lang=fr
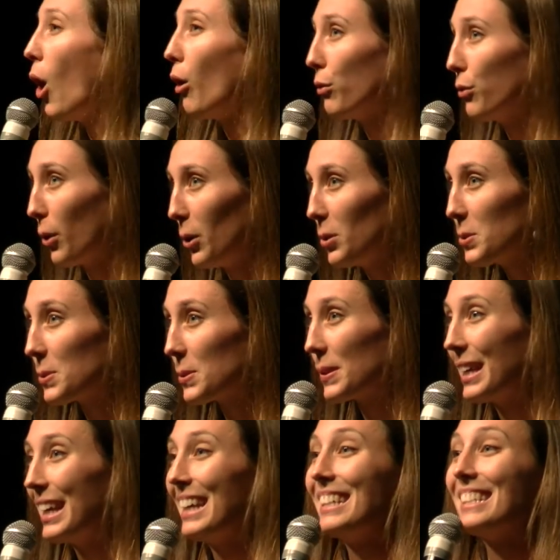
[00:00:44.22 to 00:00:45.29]
En France,
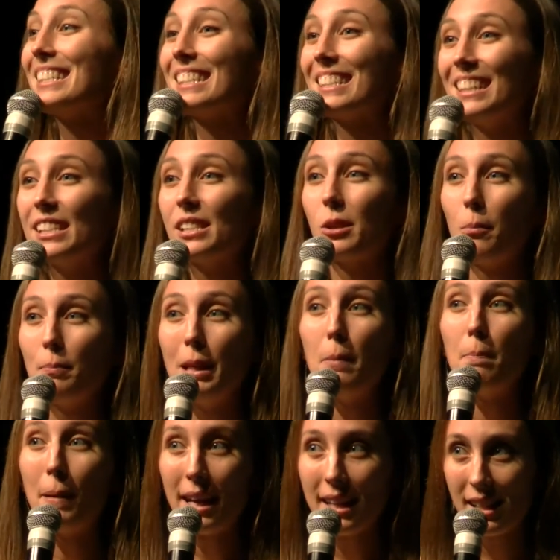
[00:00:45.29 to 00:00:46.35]
600 000
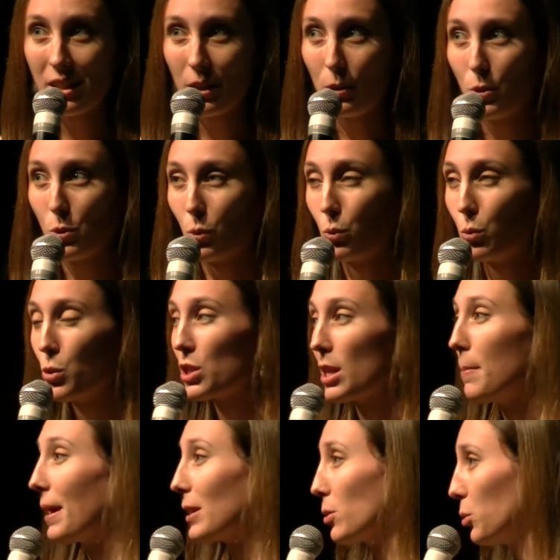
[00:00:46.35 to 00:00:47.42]
personnes sont
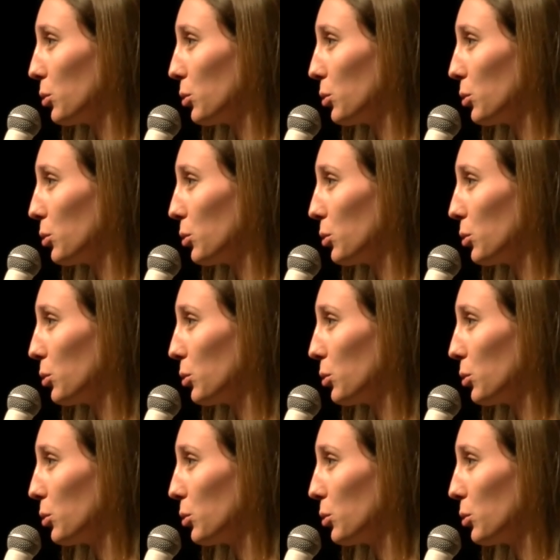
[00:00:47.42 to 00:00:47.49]
touchées par ce